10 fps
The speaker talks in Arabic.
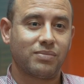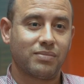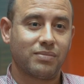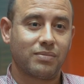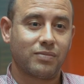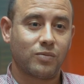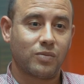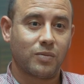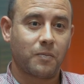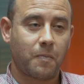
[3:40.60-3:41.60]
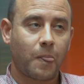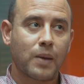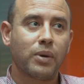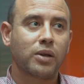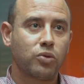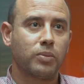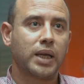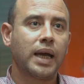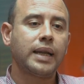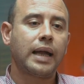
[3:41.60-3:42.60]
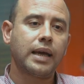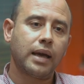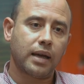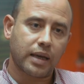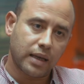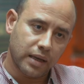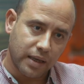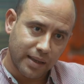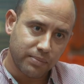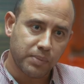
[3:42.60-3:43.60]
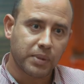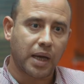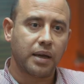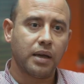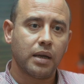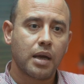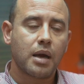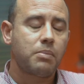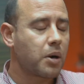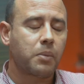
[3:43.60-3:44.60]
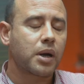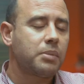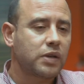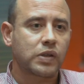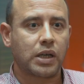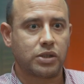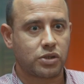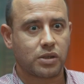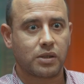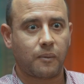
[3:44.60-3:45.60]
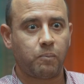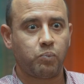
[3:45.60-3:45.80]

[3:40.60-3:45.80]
مختومه يعني ايه بقى؟ مختومه يعني عليها الختم بتاعها مقبره ما اتفتحتش